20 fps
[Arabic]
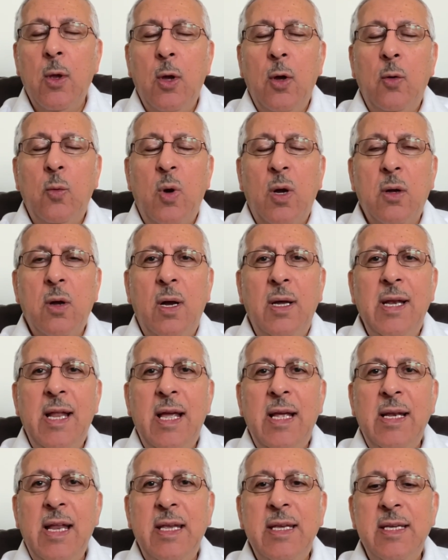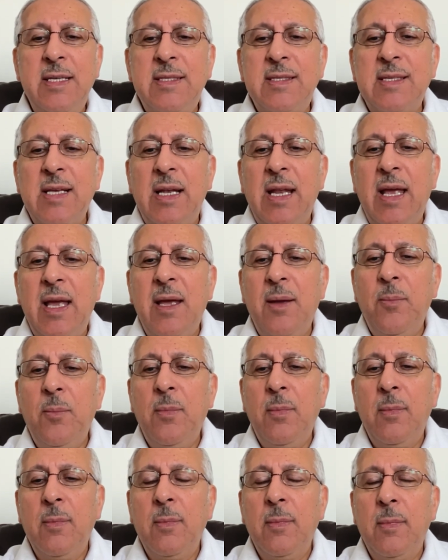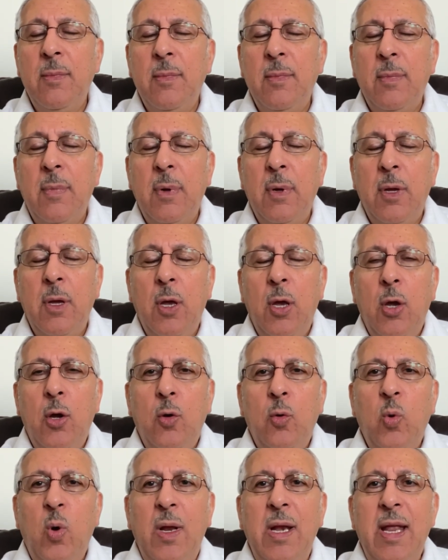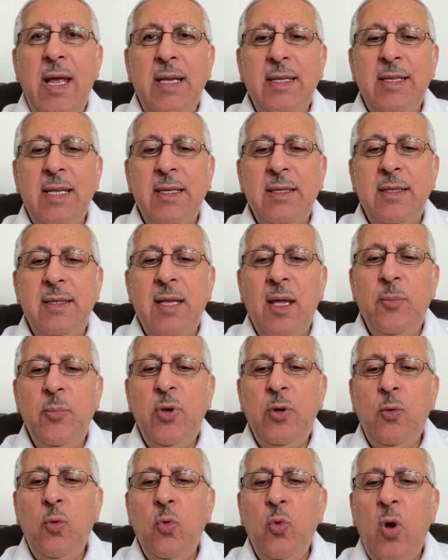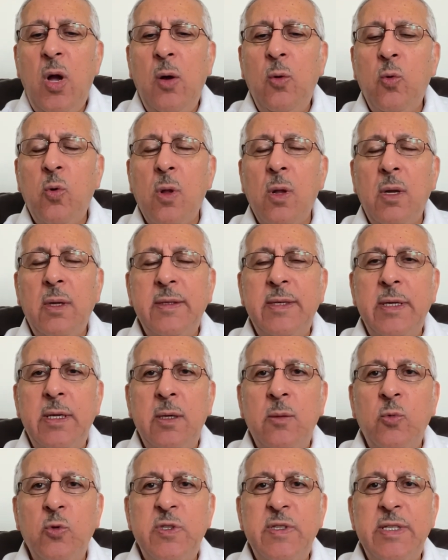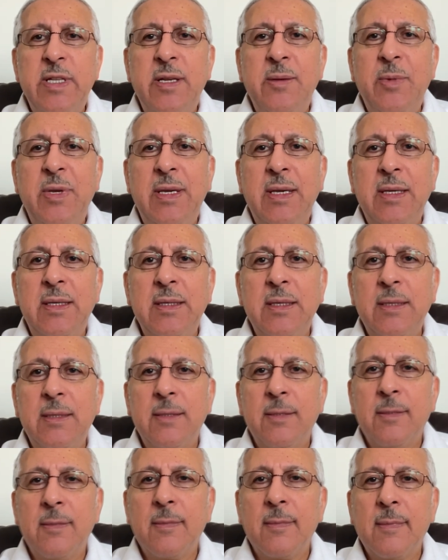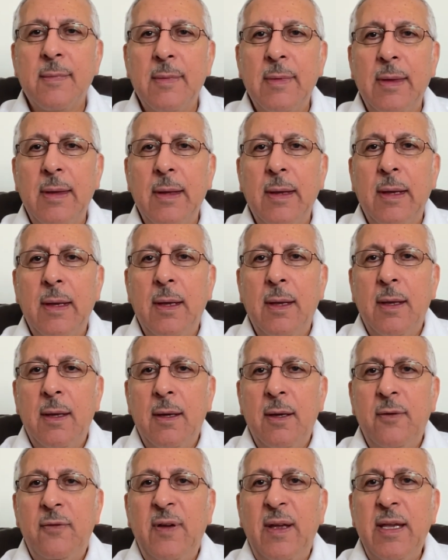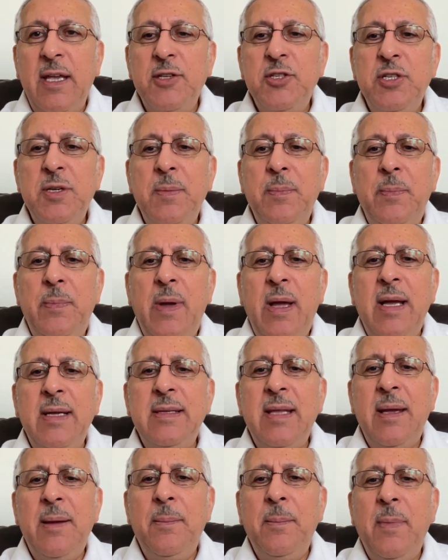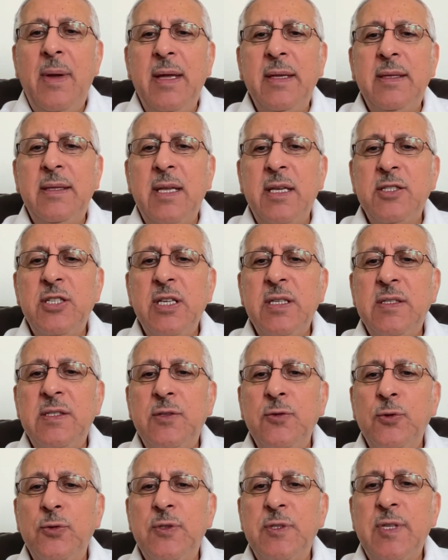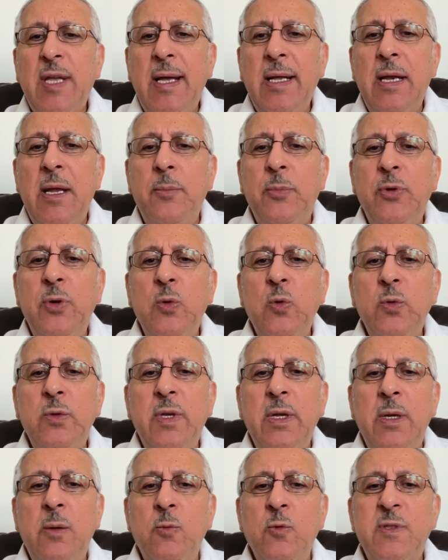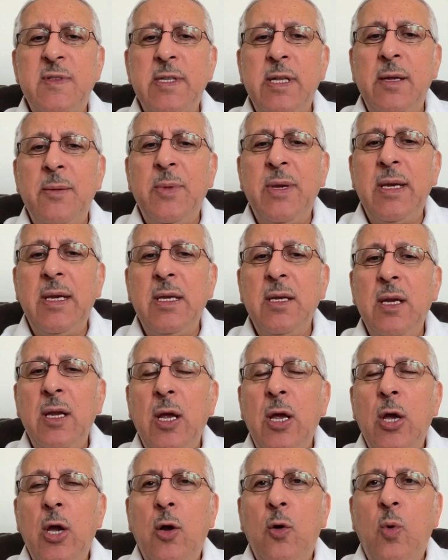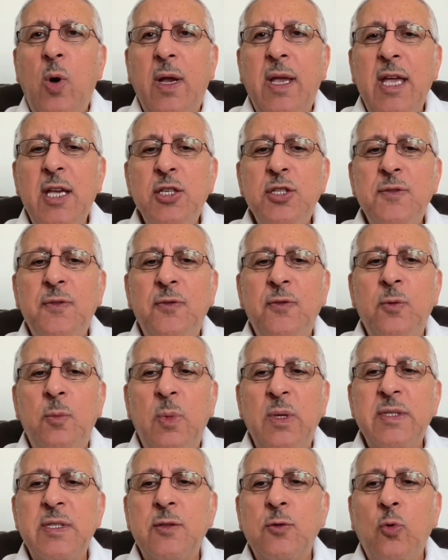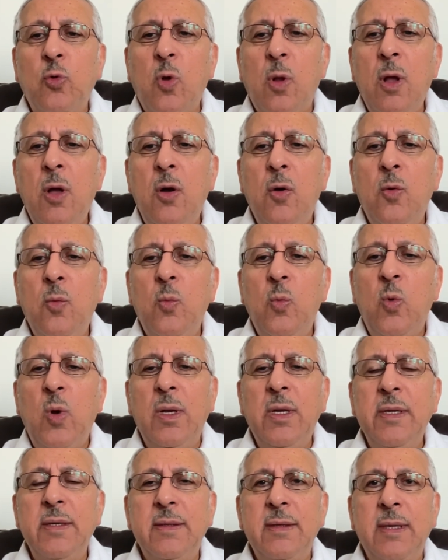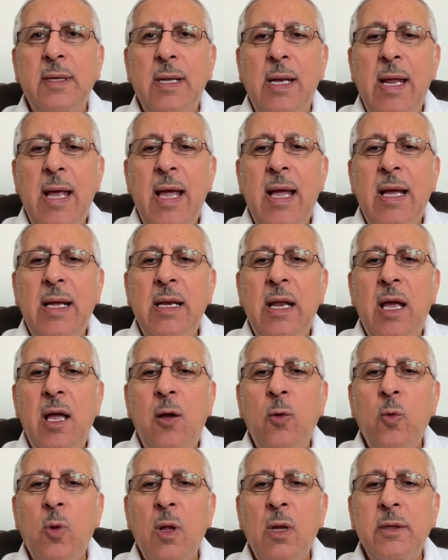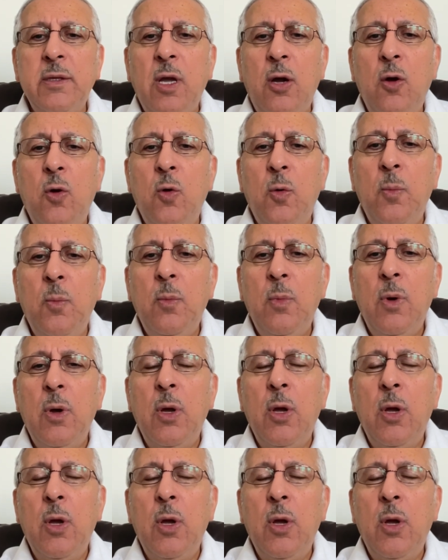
وقال عليه السلام ولا تتبعوا عورات المسلمين فيجب عدم التجسس على بيوت المسلمين وكشف مسطورهم والاطلاع على عوراتهم